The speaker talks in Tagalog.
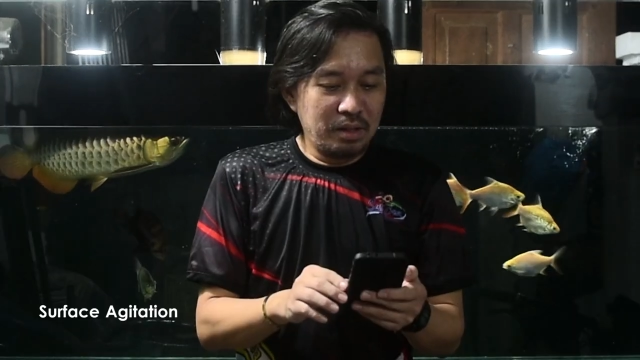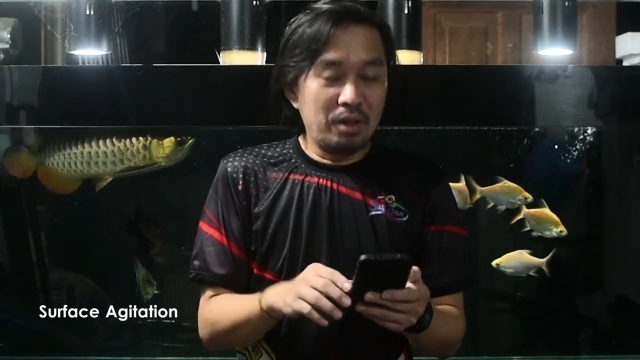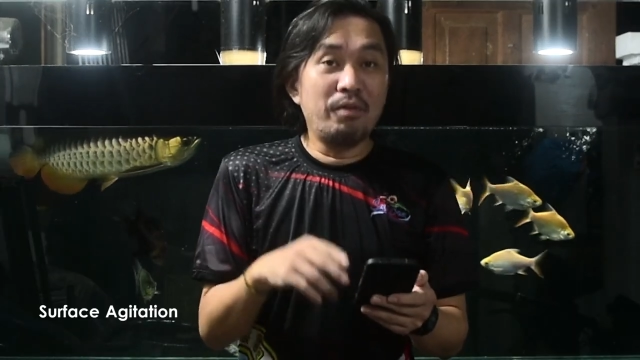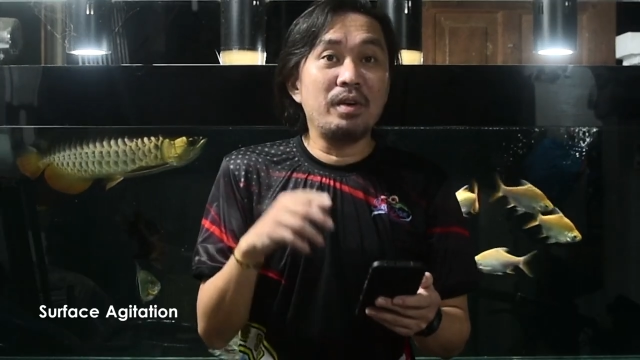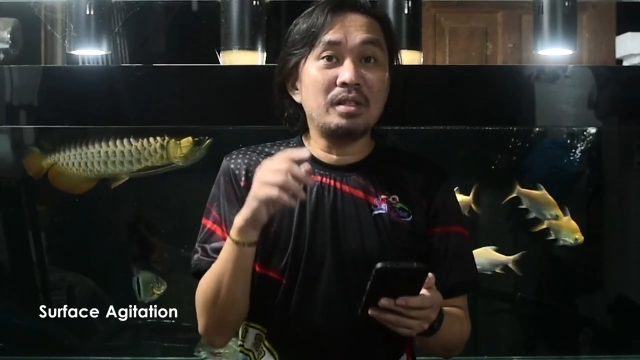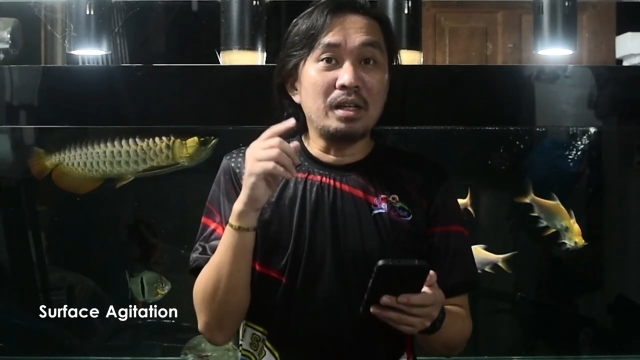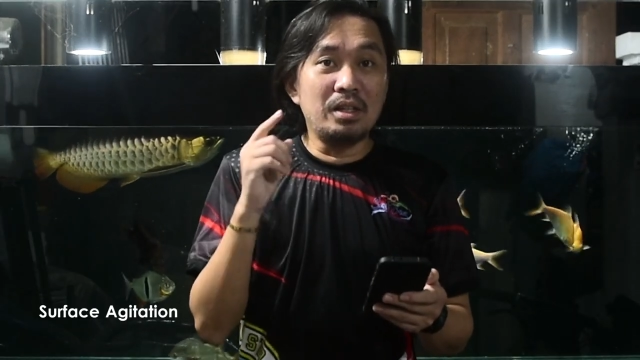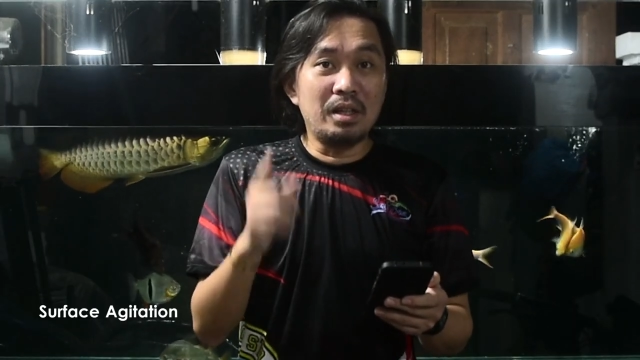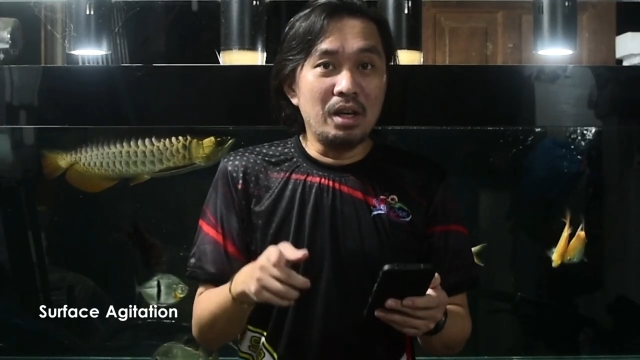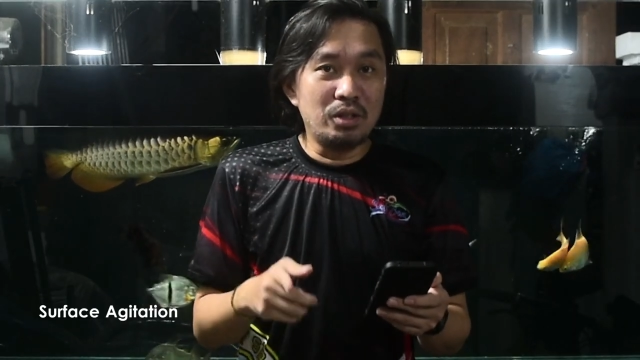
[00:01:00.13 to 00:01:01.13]
surface
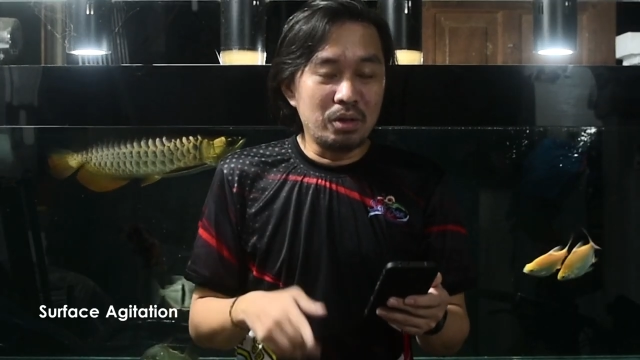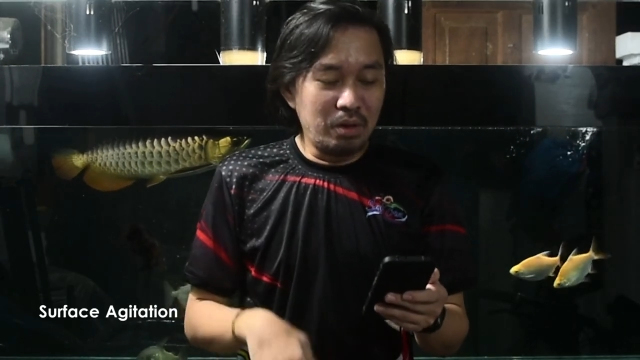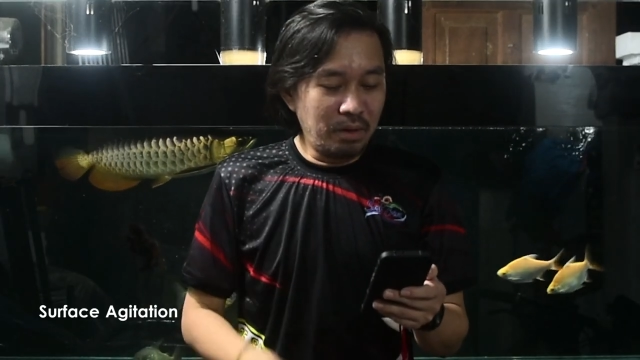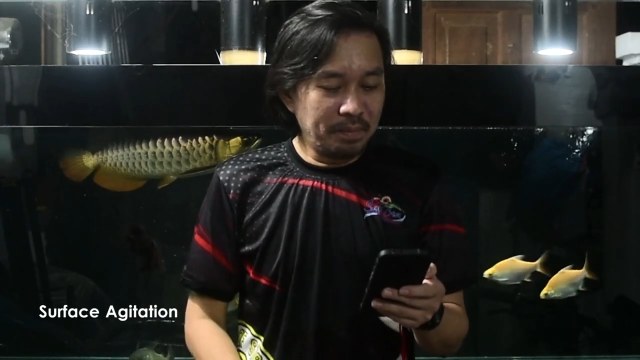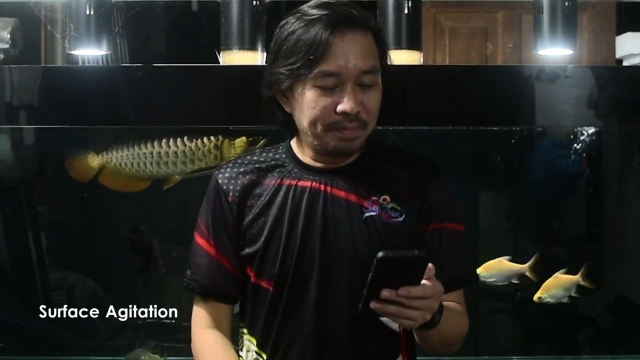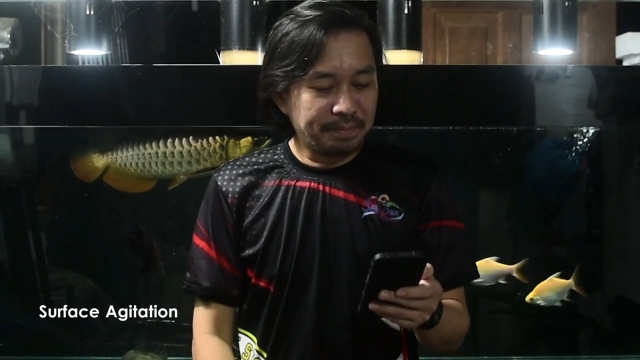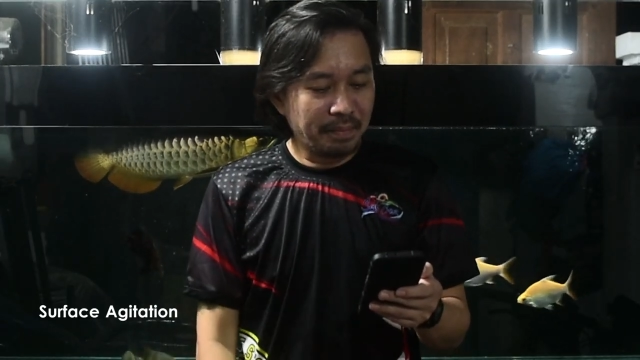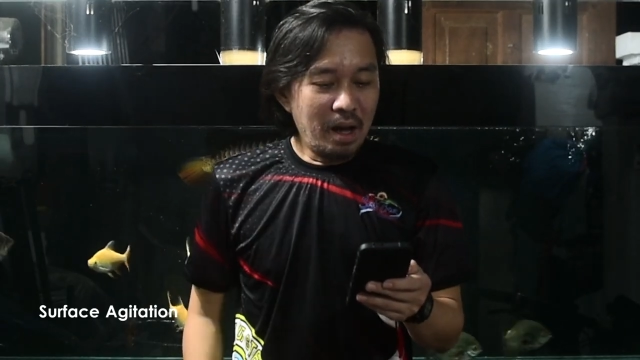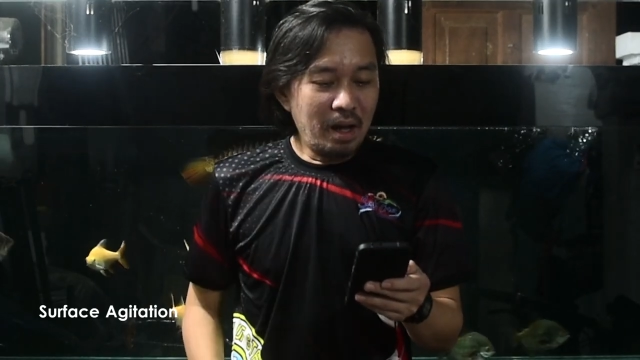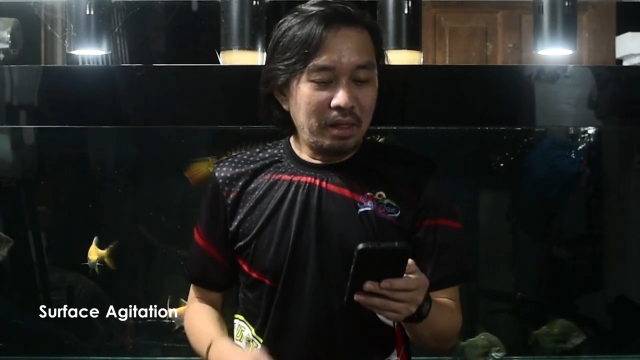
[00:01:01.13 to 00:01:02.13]
agitation. No?
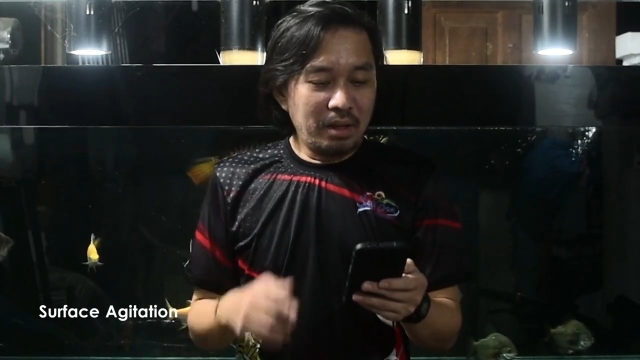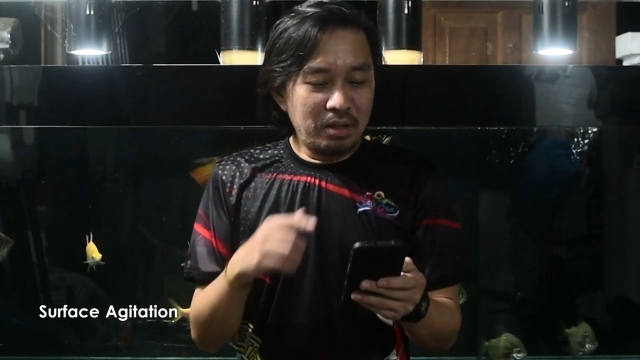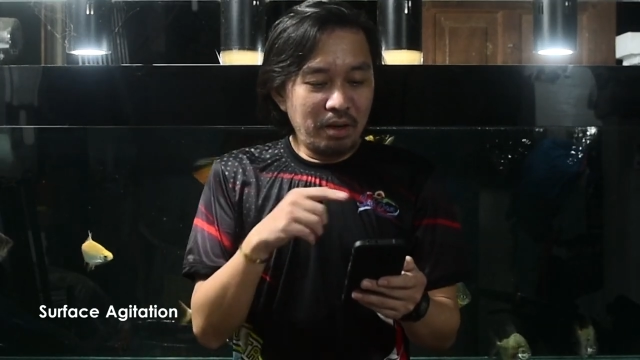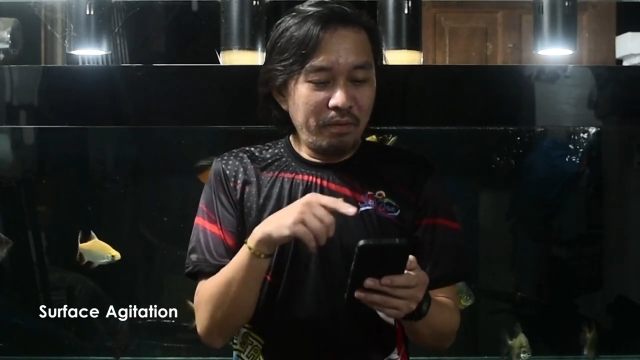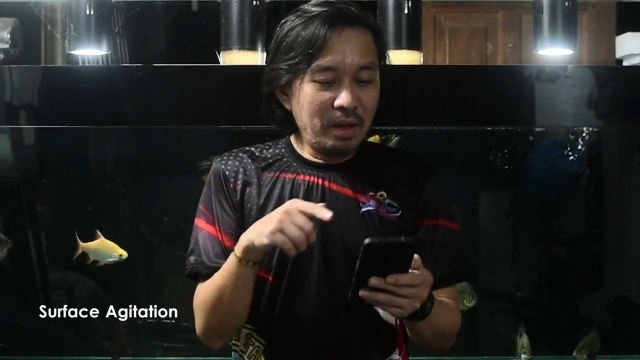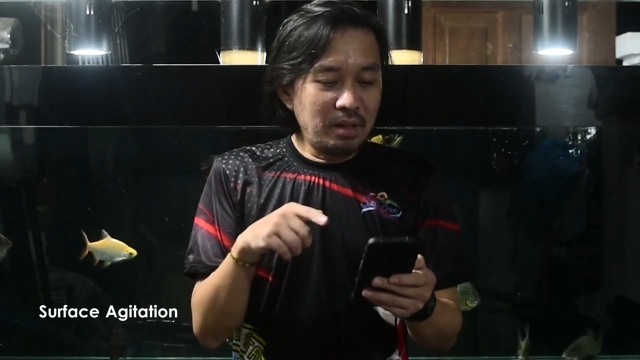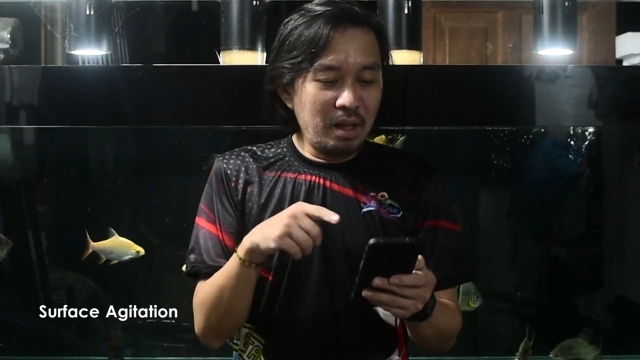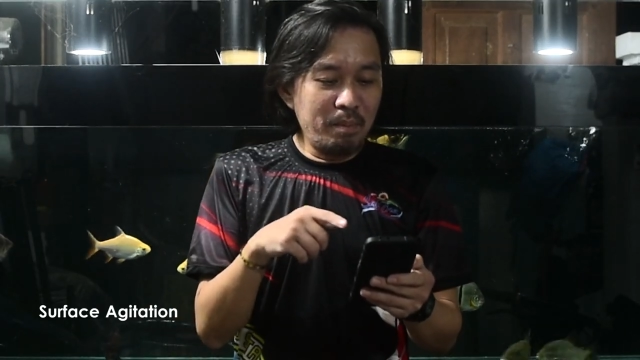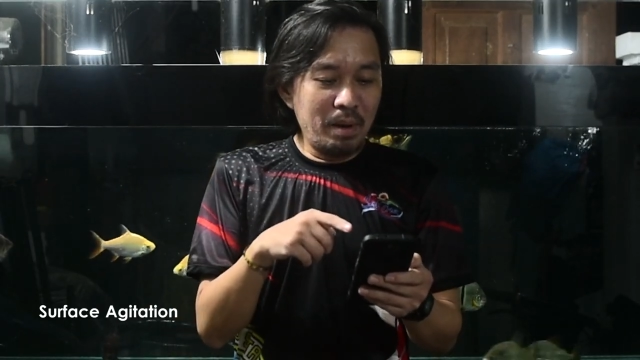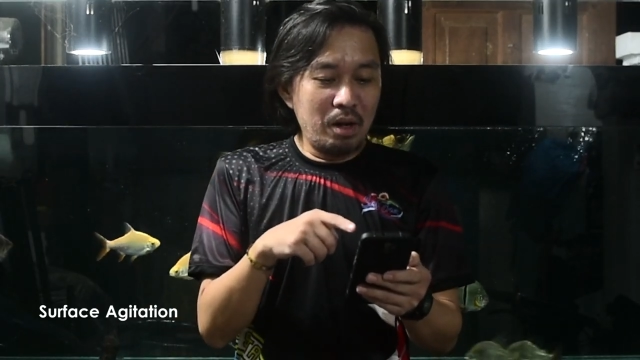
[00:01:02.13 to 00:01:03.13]
At the surface
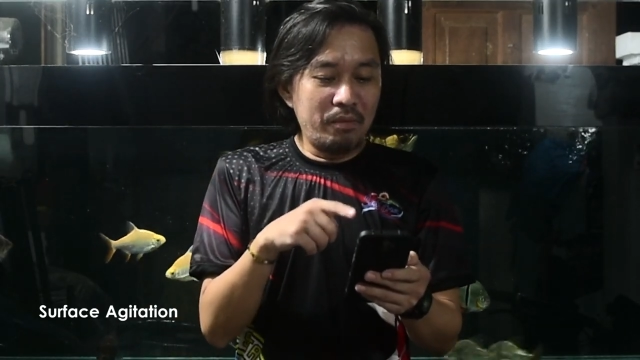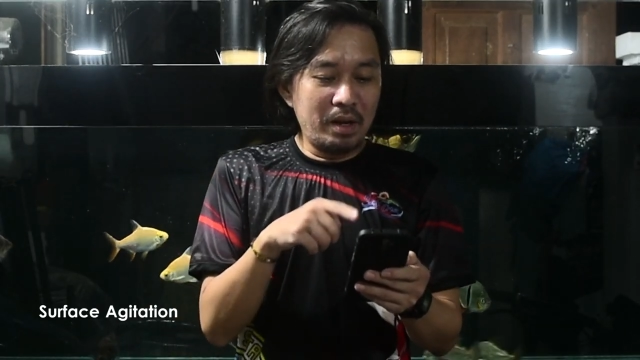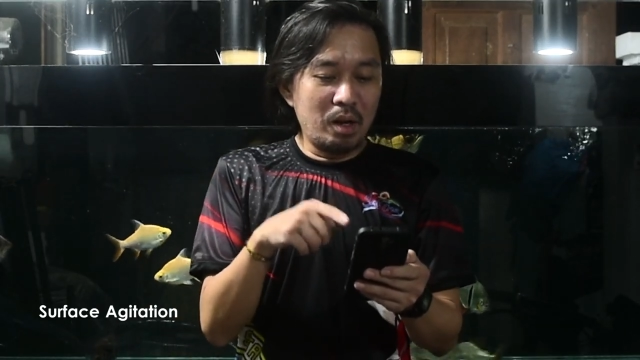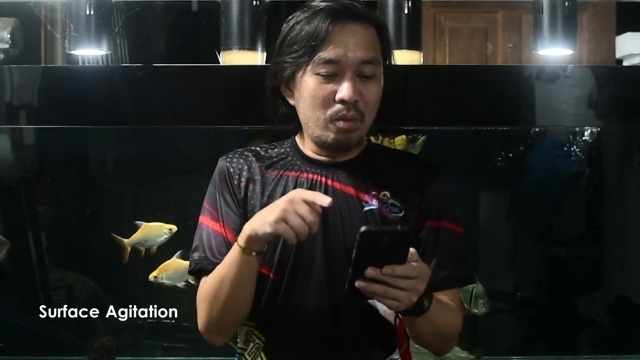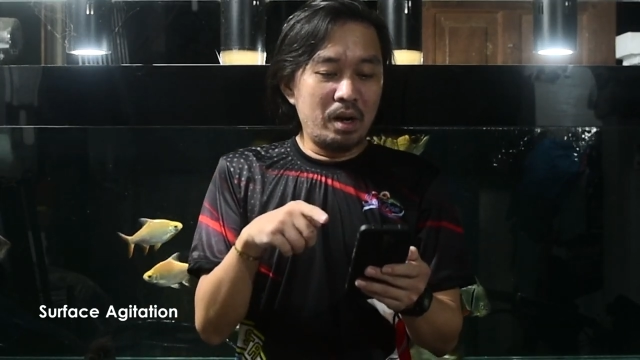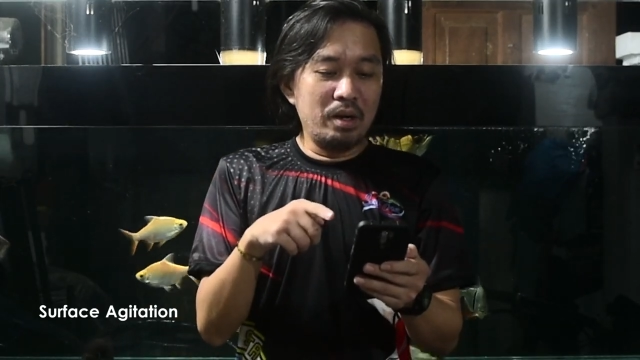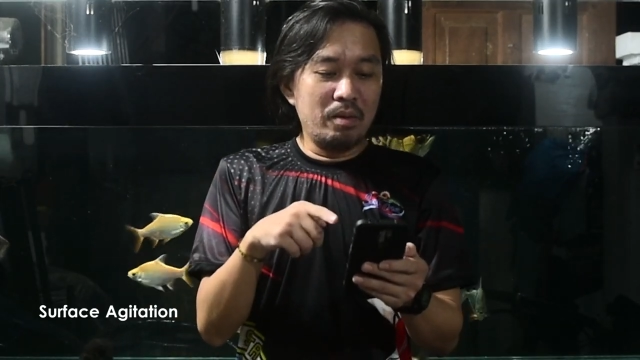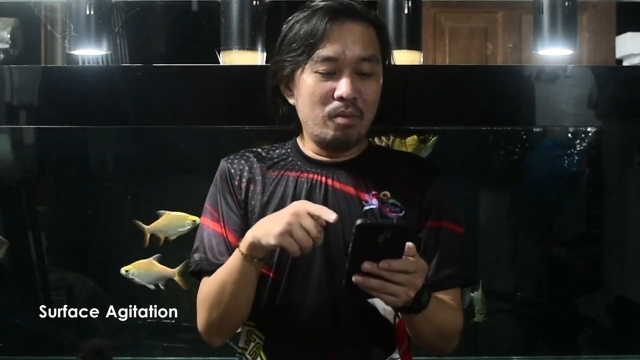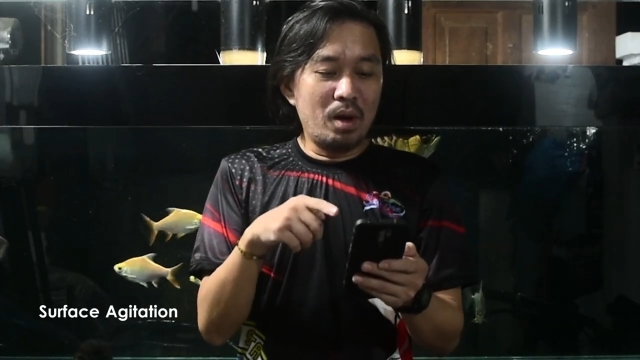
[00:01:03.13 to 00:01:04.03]
level of an aquarium,